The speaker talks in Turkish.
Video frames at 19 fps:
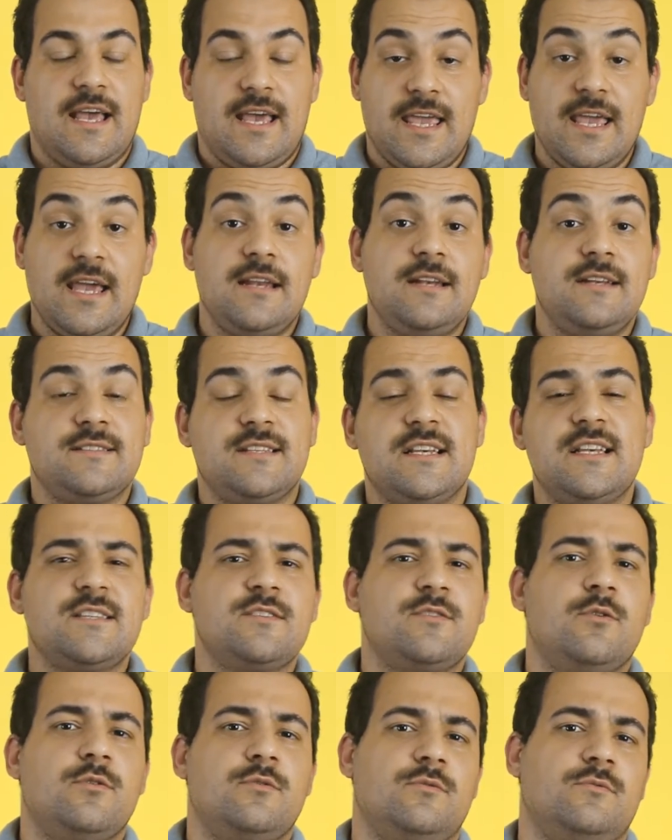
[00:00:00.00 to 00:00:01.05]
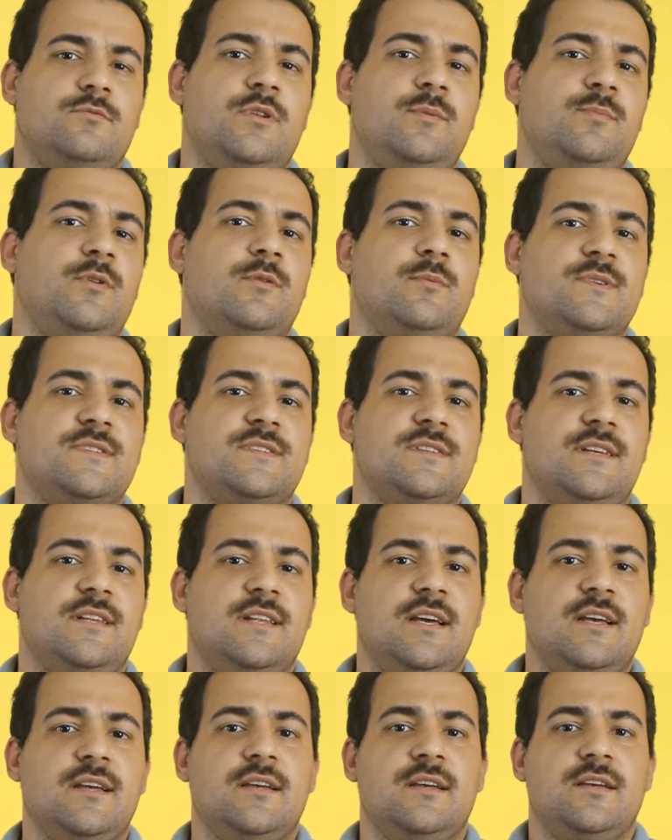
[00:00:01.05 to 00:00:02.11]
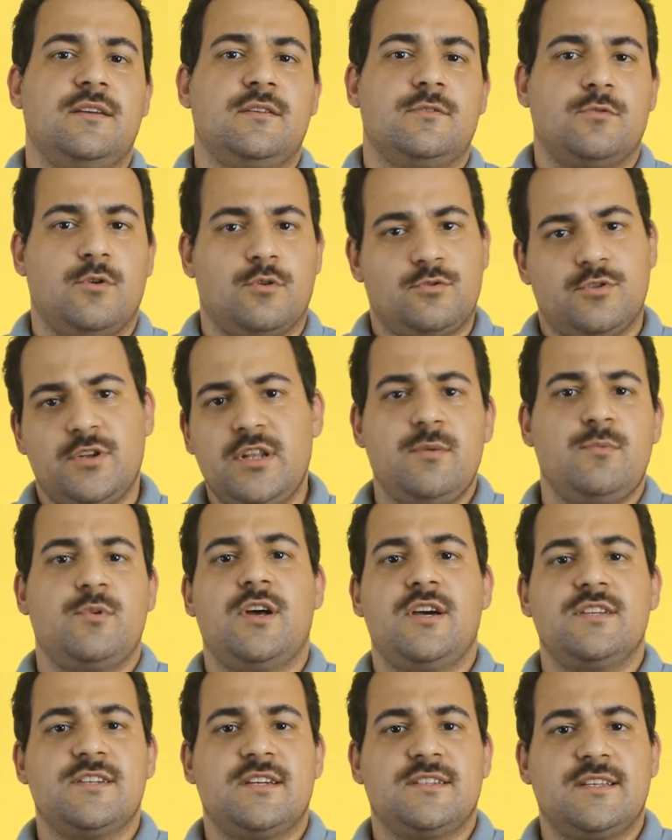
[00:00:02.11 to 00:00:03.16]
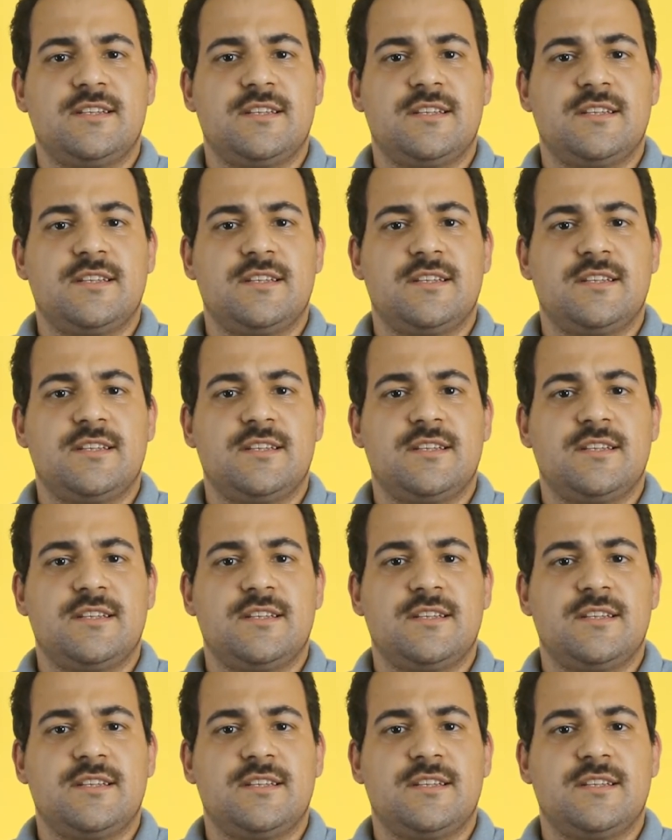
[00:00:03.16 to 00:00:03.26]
Eğer lisans diplomasıyla doktoraya müracaat